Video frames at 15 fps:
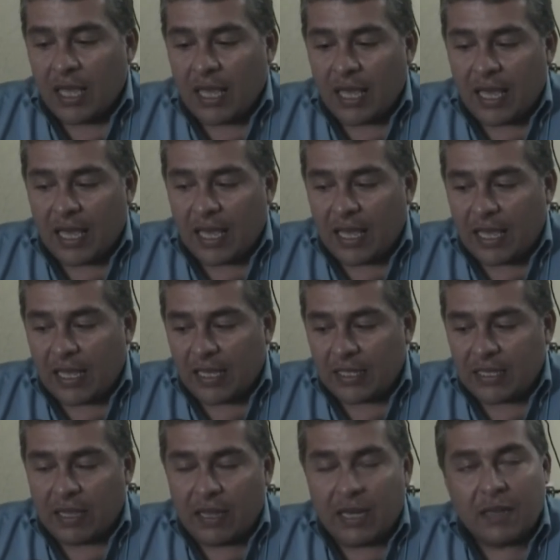Eh,
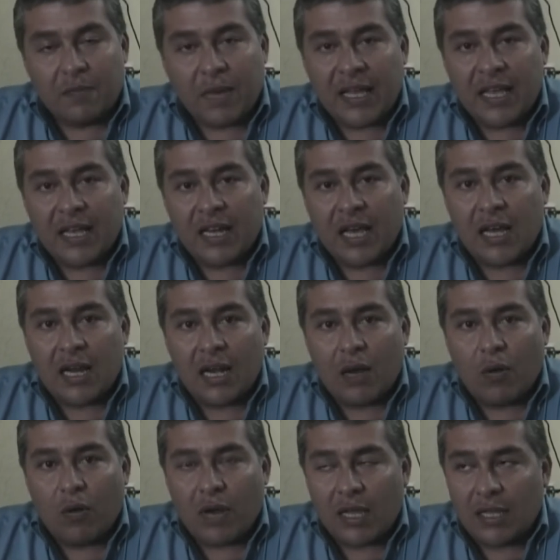se les va a llenar a la
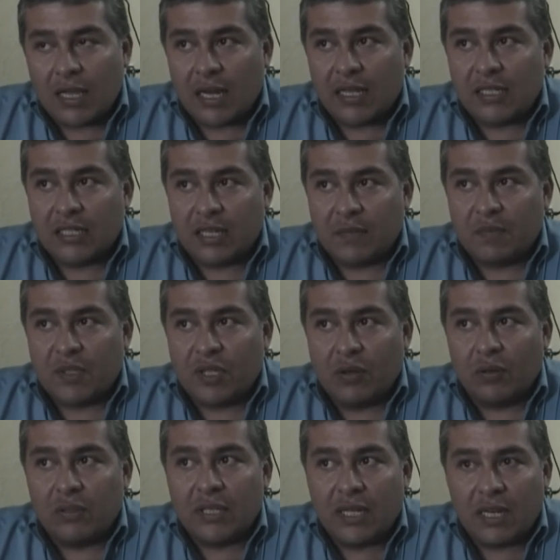hora de la
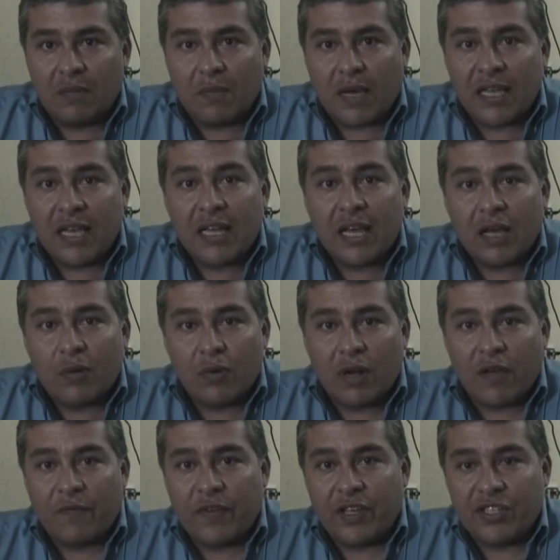inscripción, se les va a llenar
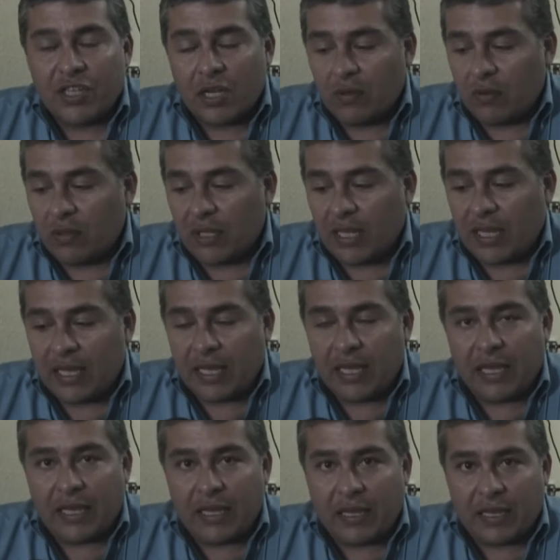una ficha
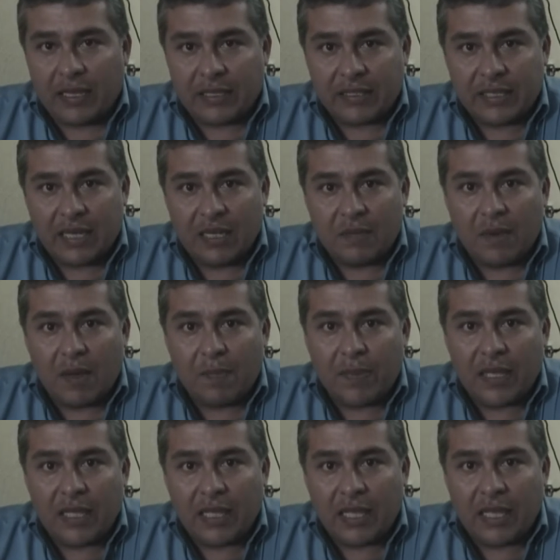donde se les va a
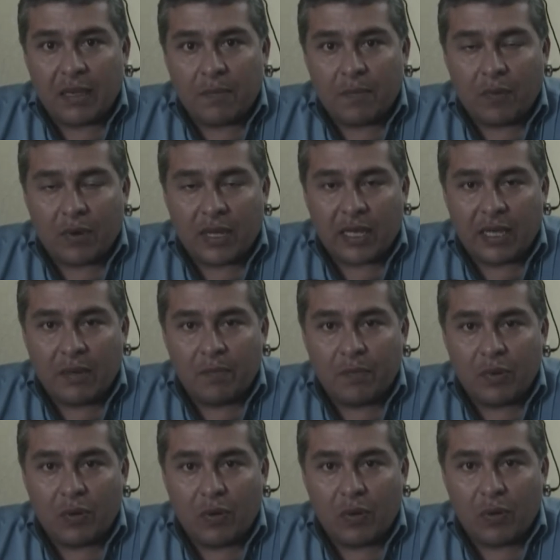pedir, por
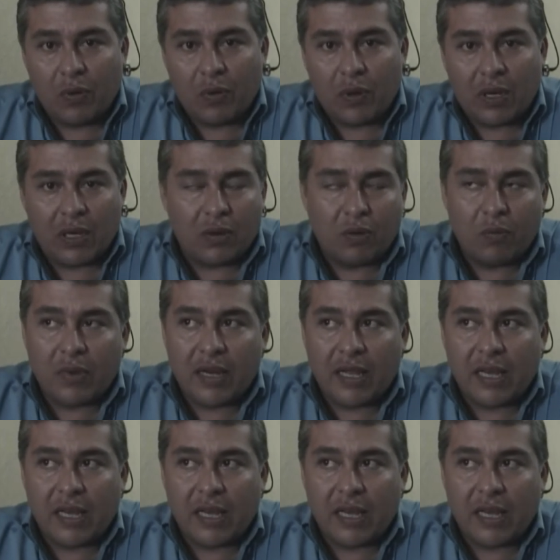ejemplo, el nombre